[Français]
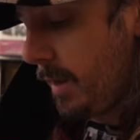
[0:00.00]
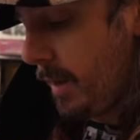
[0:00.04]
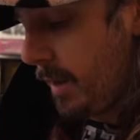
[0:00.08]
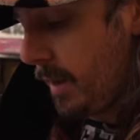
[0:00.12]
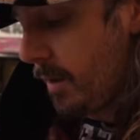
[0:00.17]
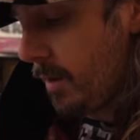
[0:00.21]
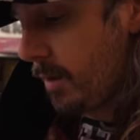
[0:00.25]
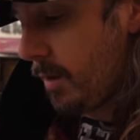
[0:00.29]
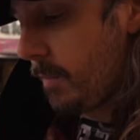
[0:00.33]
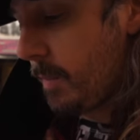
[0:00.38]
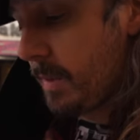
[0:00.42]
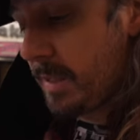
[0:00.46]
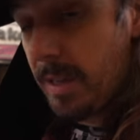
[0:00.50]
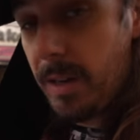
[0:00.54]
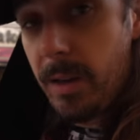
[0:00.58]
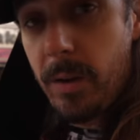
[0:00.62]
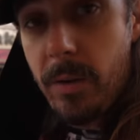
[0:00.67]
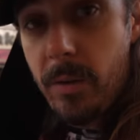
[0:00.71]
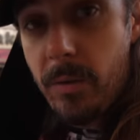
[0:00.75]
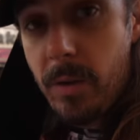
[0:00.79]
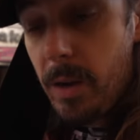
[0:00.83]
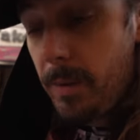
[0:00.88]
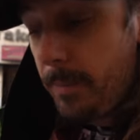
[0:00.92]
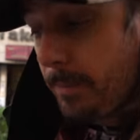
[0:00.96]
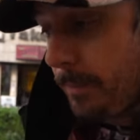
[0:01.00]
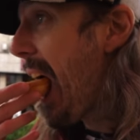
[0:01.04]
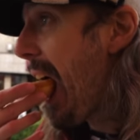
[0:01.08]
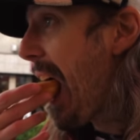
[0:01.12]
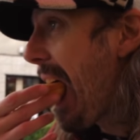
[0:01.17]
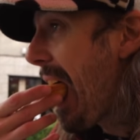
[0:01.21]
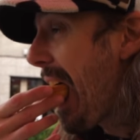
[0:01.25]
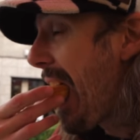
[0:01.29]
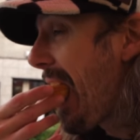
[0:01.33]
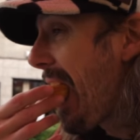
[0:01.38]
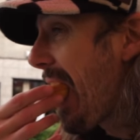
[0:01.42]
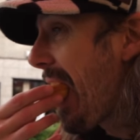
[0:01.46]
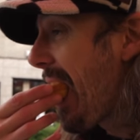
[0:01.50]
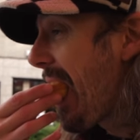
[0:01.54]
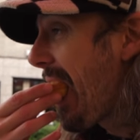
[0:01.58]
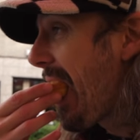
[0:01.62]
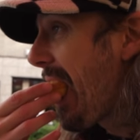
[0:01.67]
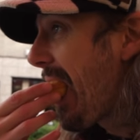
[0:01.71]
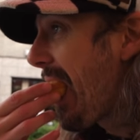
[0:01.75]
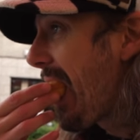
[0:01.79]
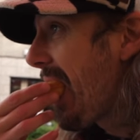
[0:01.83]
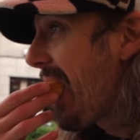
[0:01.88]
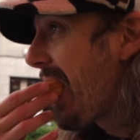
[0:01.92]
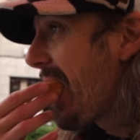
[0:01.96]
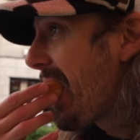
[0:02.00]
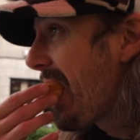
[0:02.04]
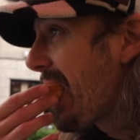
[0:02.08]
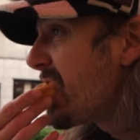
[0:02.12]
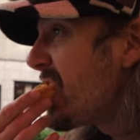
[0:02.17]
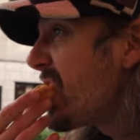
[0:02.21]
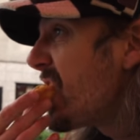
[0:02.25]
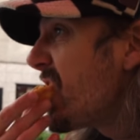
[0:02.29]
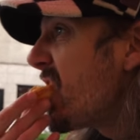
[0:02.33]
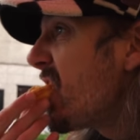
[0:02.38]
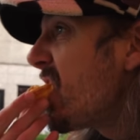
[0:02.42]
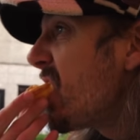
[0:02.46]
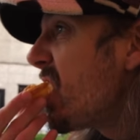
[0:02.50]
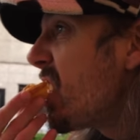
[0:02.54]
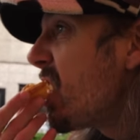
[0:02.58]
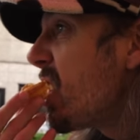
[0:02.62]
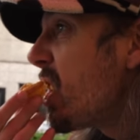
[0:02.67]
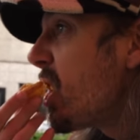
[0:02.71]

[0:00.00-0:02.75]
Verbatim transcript: Et celle-là, on va voir. Ouh,